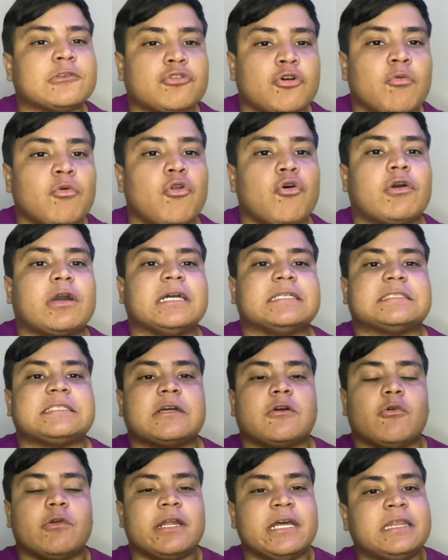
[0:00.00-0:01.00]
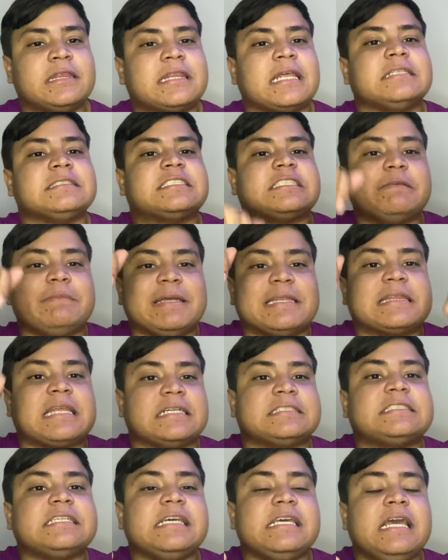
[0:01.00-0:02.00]
todos los que se conectan. Si me
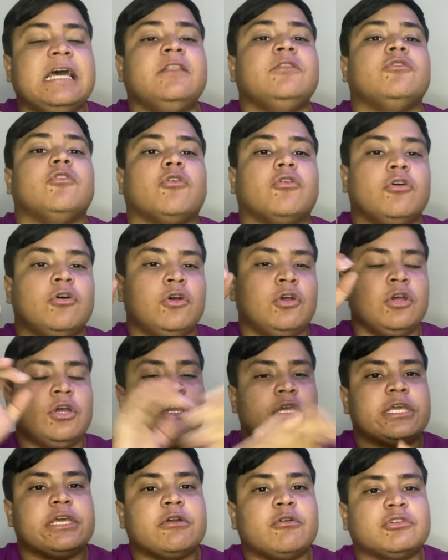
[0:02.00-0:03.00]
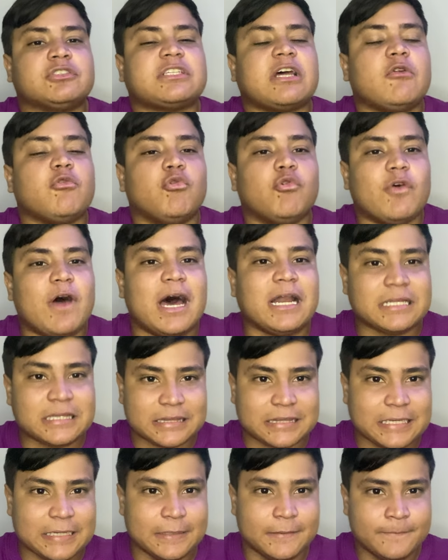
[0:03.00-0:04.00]
estás siguiendo, quiero
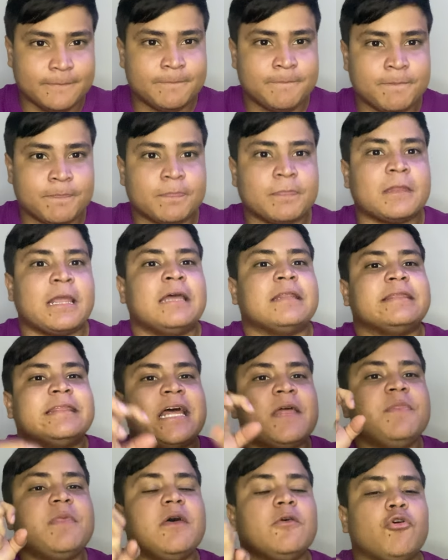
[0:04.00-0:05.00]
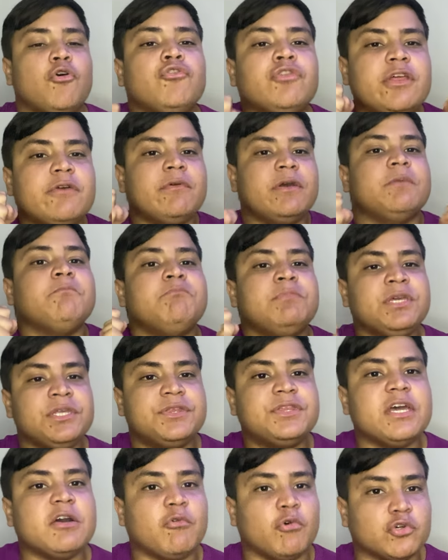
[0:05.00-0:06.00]
saludarte. Desde donde ven
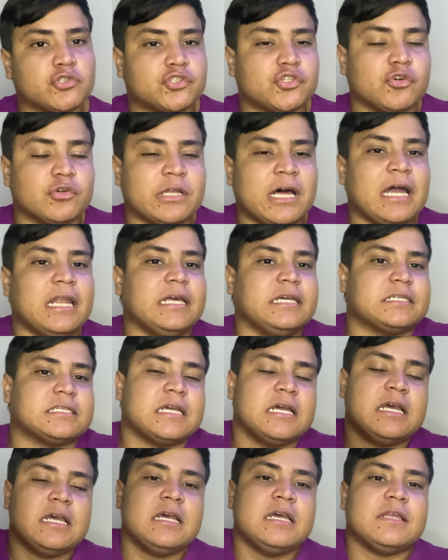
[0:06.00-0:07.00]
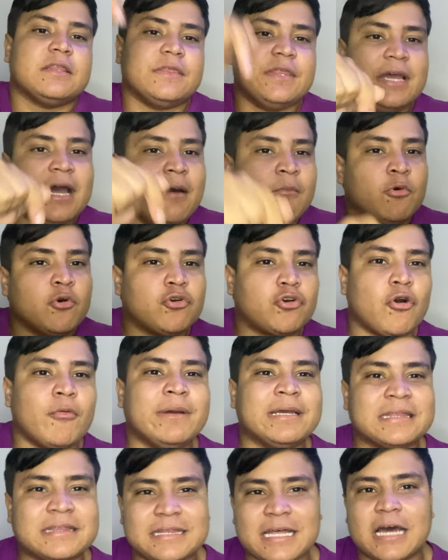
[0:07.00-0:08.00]
mis devocionales, déjame un
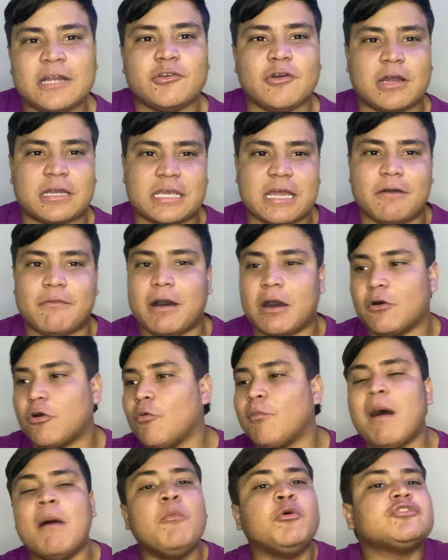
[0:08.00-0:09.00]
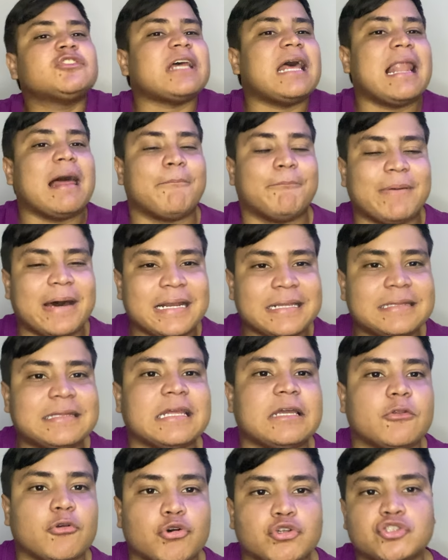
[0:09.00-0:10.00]
comentario aquí abajo. Vamos a la
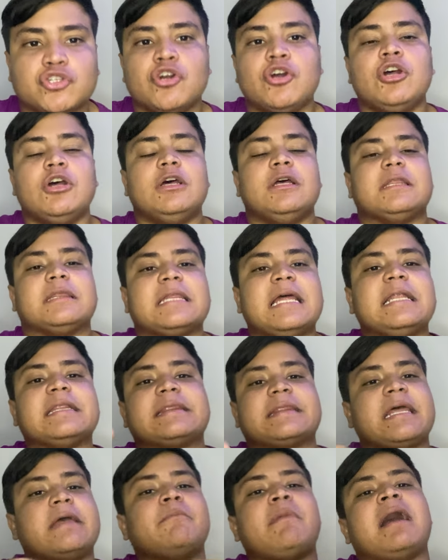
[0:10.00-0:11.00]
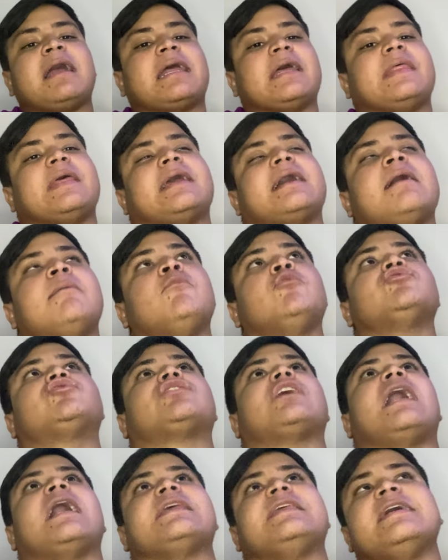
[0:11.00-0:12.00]
parte 2 del tema que
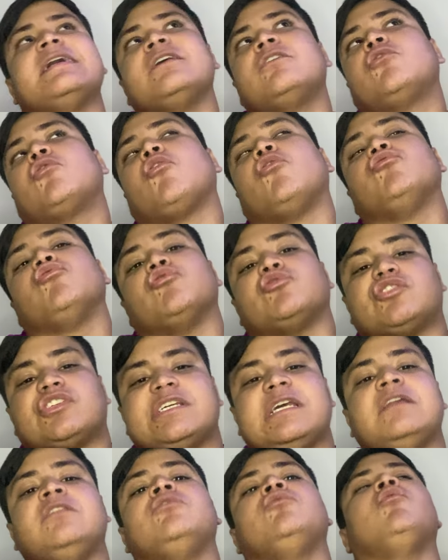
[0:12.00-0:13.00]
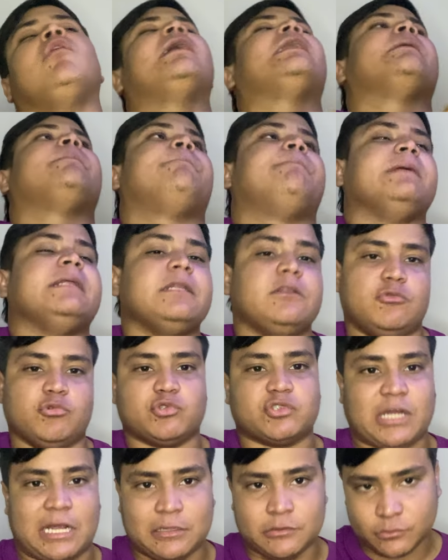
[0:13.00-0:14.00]
dejamos ayer conociendo al Espíritu
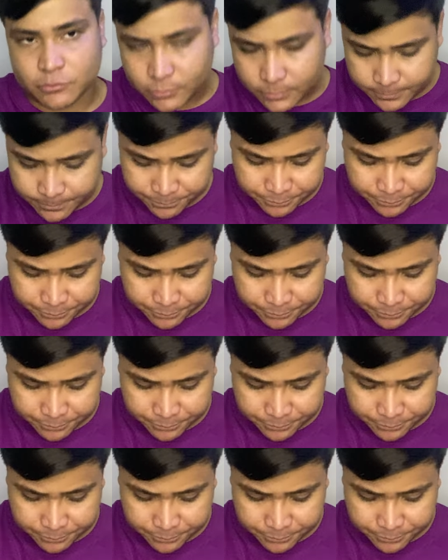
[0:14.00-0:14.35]
Santo.